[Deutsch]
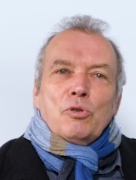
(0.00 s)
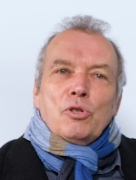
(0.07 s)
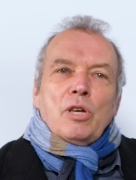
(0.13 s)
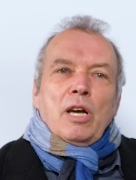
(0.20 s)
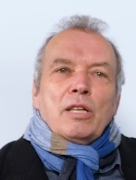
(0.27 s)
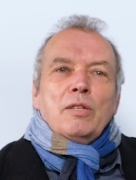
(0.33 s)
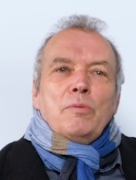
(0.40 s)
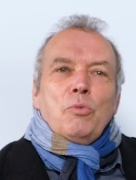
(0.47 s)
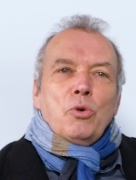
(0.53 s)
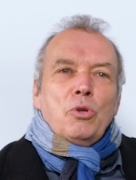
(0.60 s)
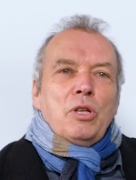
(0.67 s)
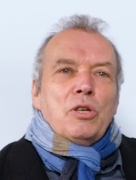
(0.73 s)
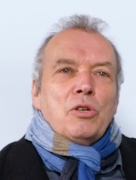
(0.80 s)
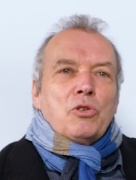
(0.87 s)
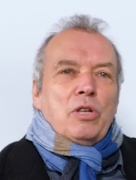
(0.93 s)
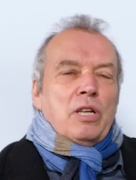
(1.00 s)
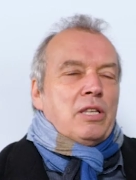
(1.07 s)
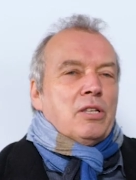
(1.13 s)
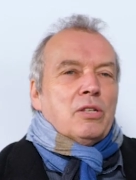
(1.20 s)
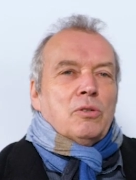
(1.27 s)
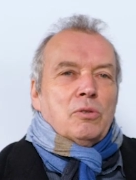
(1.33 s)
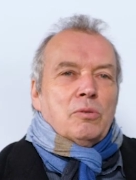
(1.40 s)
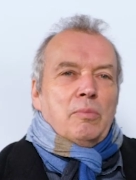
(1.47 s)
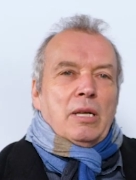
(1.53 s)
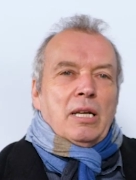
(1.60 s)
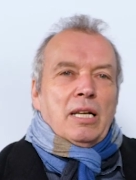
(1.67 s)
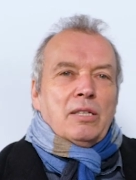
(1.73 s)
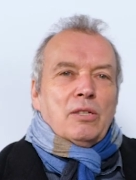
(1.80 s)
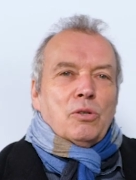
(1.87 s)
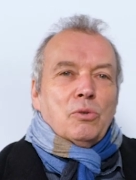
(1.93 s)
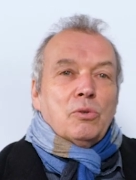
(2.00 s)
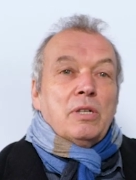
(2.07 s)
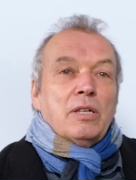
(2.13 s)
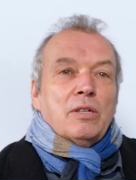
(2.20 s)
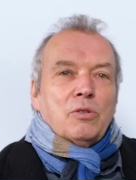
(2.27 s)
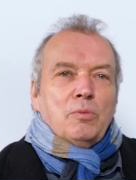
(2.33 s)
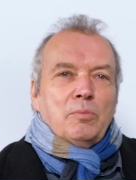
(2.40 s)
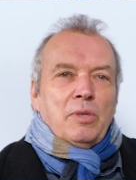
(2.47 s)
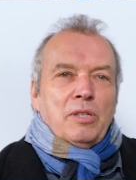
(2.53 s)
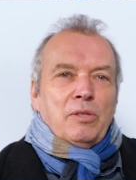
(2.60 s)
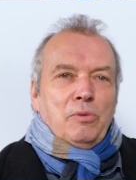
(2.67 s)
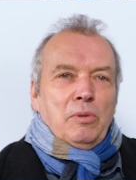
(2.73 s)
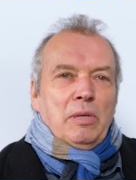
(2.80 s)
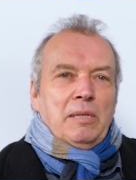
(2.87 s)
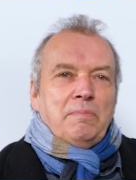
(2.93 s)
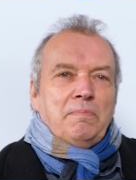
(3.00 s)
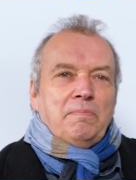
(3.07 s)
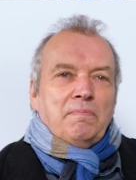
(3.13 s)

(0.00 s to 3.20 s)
ist ein gemütliches Städtchen und man hat rundherum Natur.